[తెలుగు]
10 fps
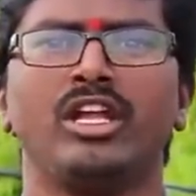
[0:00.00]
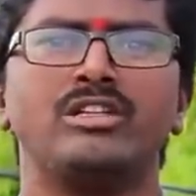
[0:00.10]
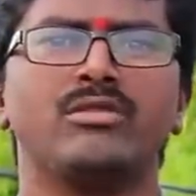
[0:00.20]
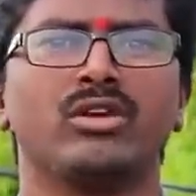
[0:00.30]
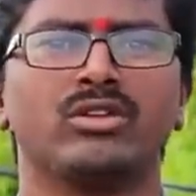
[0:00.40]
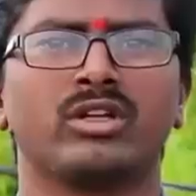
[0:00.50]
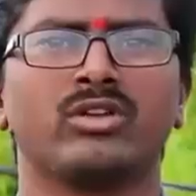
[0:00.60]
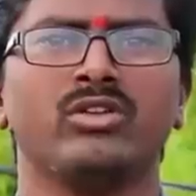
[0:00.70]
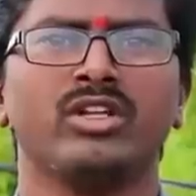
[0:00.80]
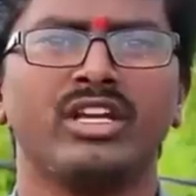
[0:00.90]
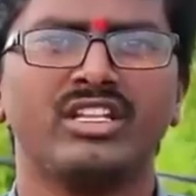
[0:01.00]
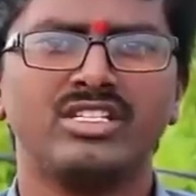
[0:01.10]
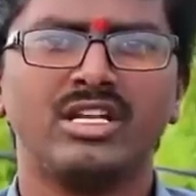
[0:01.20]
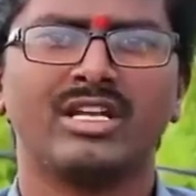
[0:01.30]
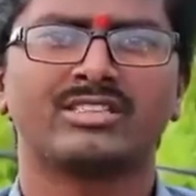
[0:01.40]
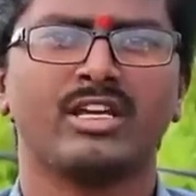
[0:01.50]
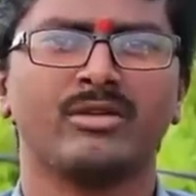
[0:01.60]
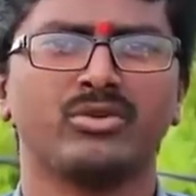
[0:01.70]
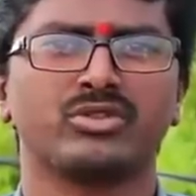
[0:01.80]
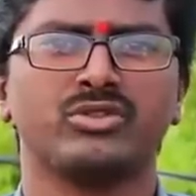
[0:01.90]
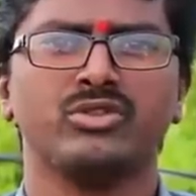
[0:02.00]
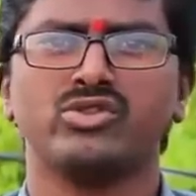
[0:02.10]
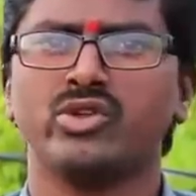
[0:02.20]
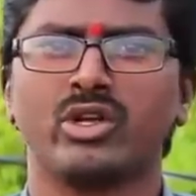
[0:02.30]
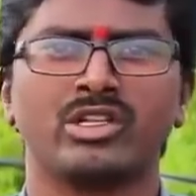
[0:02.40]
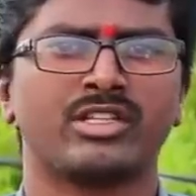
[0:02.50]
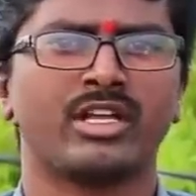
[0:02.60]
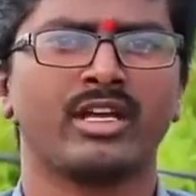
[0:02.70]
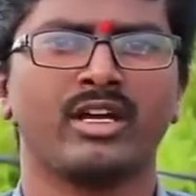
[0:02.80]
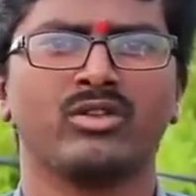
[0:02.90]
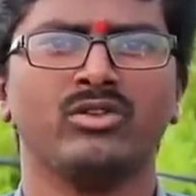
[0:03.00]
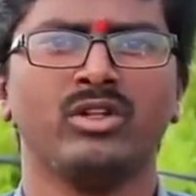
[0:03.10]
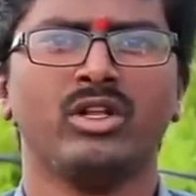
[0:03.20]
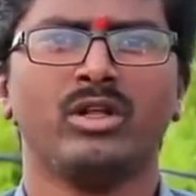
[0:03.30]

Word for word: ఎలిజిబుల్ అవుతారు ఇది జిల్లా స్థాయి పోస్టు జోనల్ స్థాయి కాదు